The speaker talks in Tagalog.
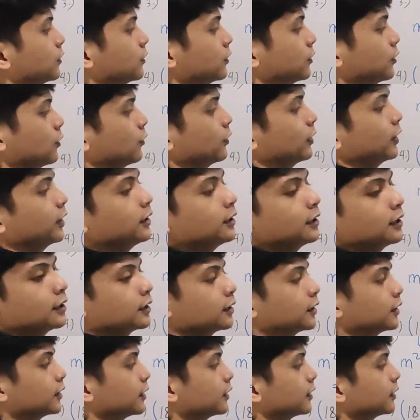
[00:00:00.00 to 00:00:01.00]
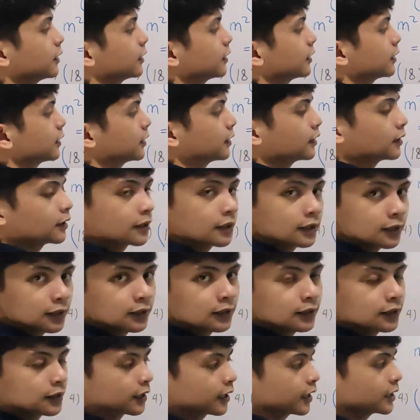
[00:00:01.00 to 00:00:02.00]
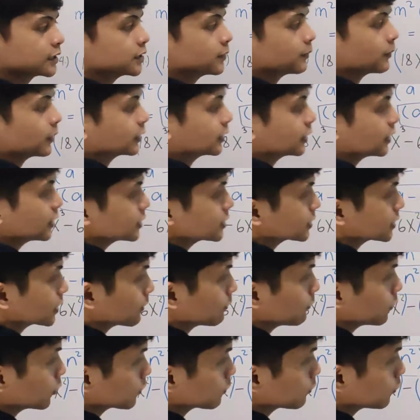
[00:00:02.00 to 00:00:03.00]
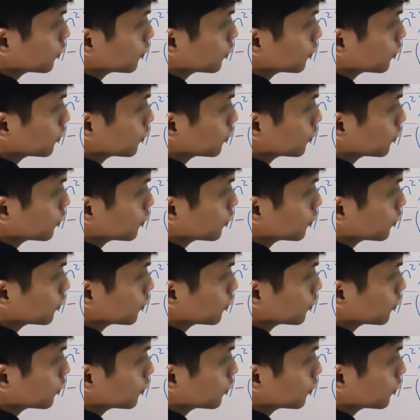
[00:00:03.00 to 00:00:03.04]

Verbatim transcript: Okay? Kasi pag dinistribute mo